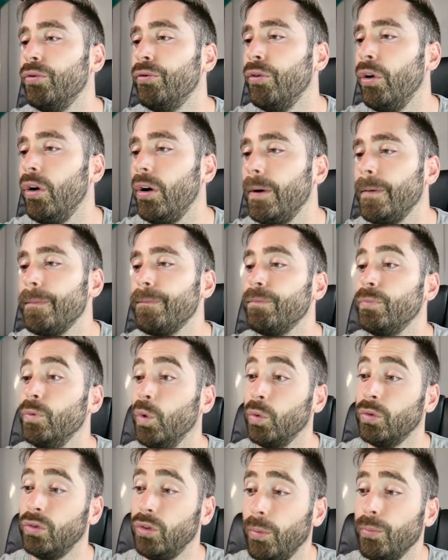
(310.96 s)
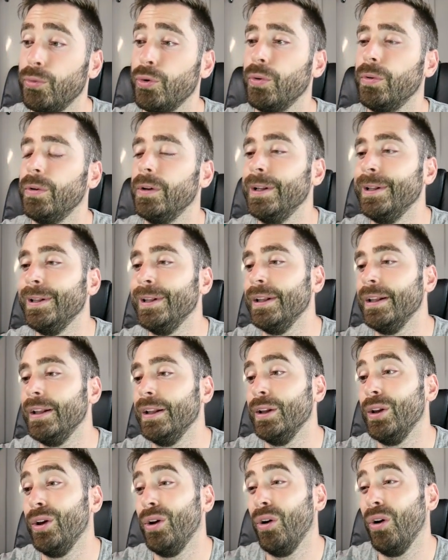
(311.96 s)
fort, donc tant mieux.
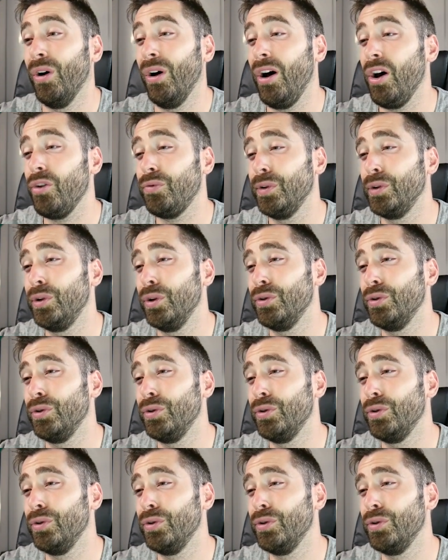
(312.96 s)
Ensuite,